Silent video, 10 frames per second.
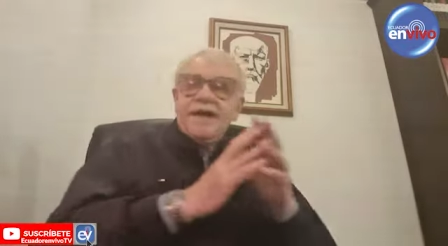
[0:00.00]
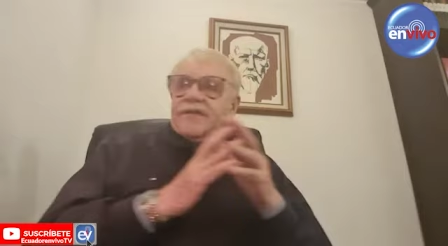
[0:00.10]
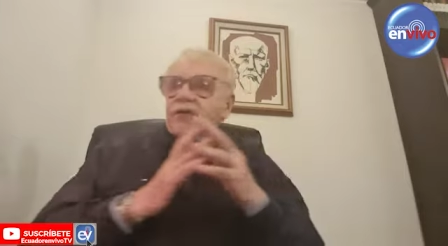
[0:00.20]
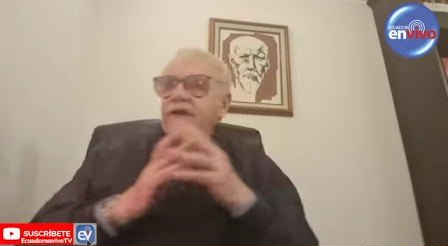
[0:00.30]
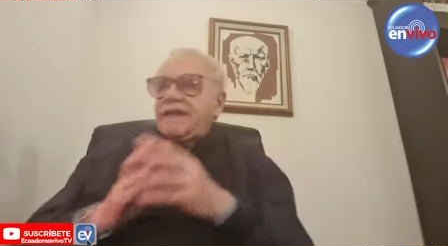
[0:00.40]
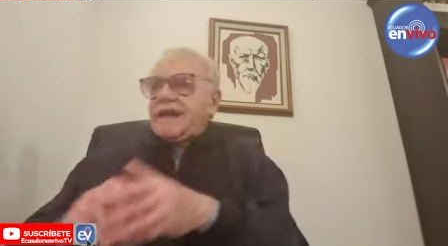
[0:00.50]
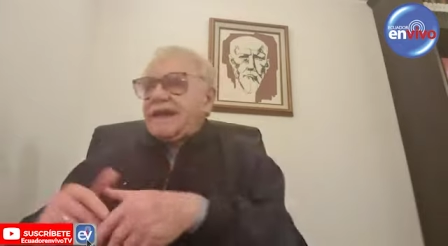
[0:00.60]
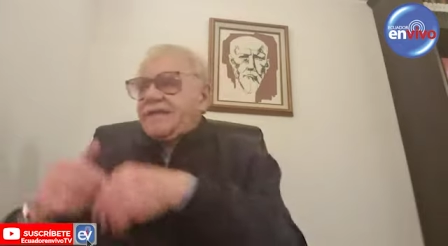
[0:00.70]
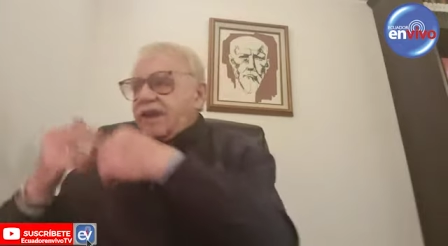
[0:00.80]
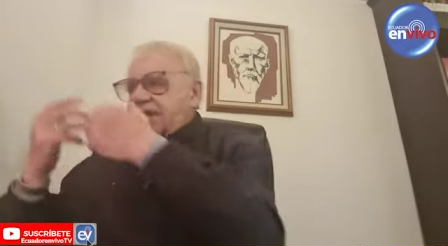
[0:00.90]
tengo que
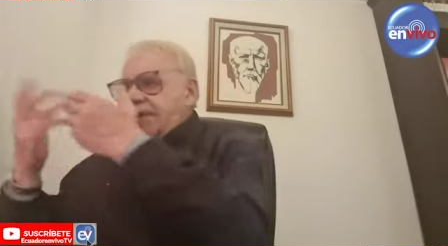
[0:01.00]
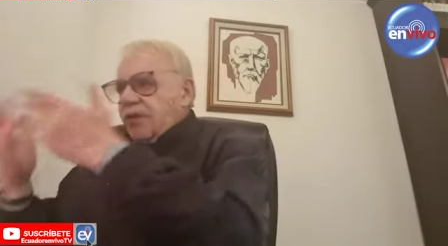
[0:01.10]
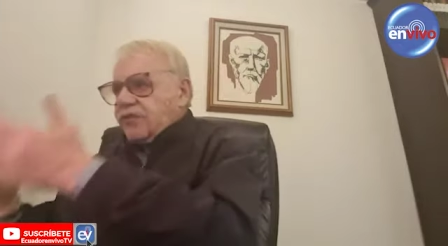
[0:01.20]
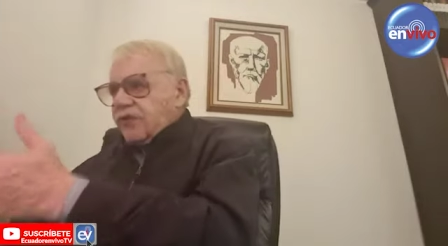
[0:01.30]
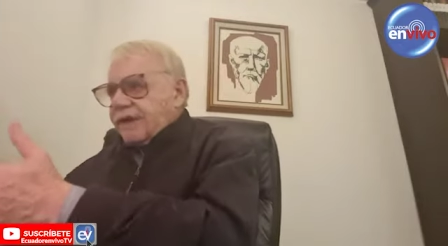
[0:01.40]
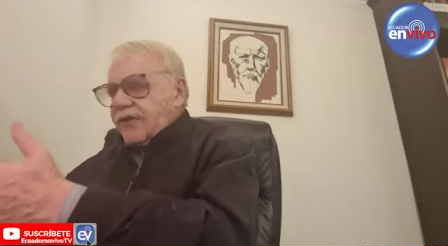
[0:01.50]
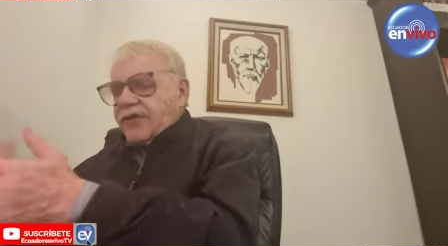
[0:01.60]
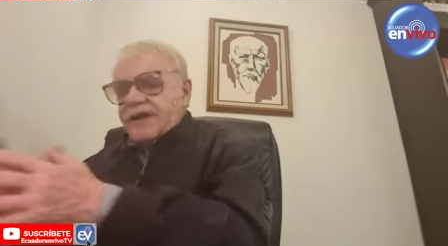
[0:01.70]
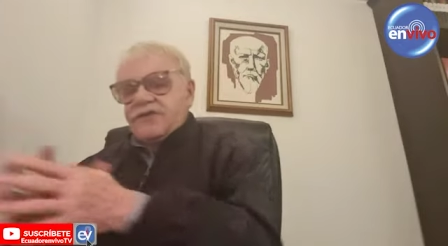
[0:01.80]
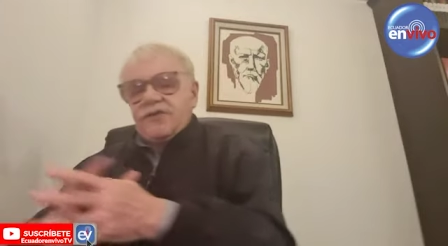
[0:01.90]
darle tres minutos al
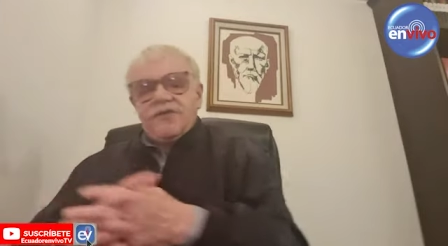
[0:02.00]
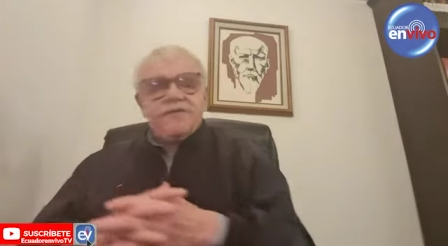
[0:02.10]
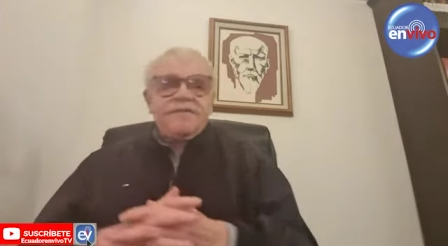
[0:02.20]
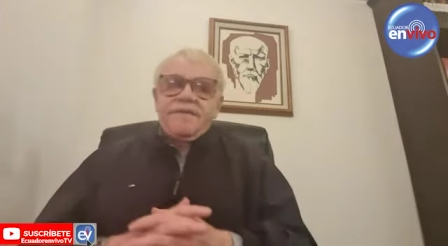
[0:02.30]
honesto.